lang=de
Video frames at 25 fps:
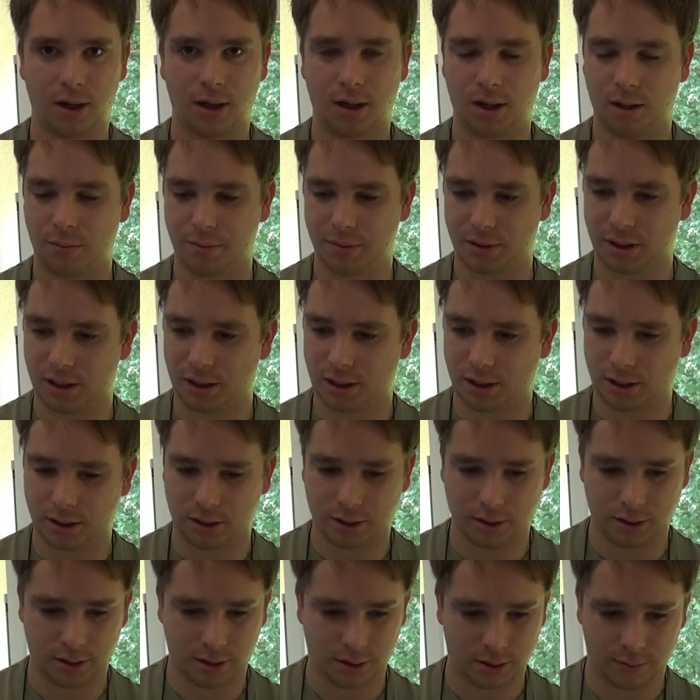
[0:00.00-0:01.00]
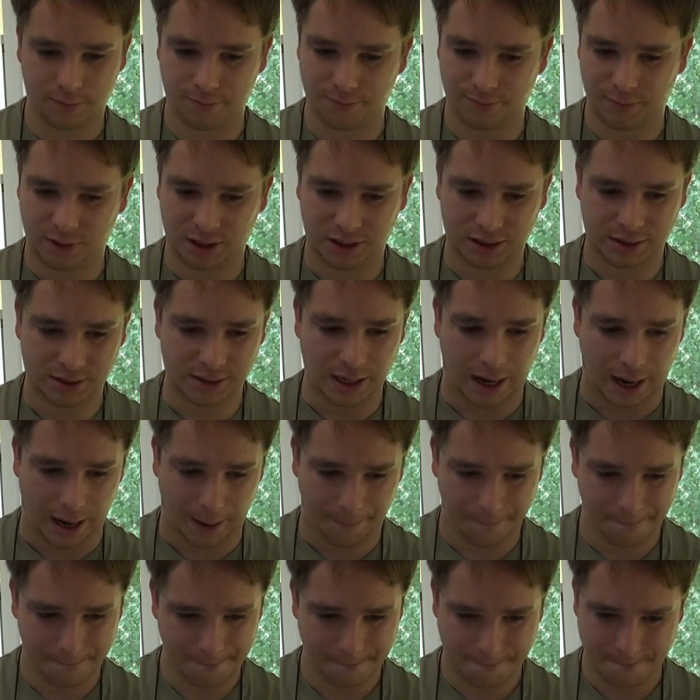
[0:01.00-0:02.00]
Aber ähm, ja,
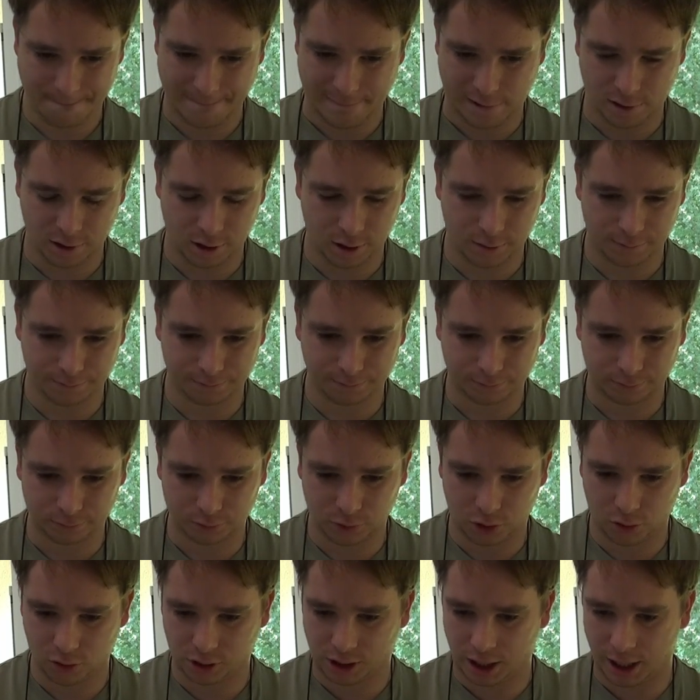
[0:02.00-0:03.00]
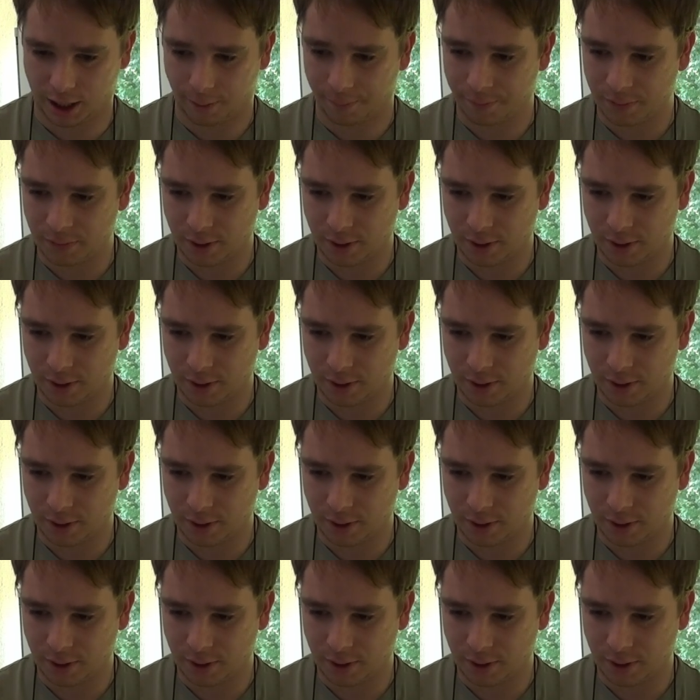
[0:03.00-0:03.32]
ähm, okay.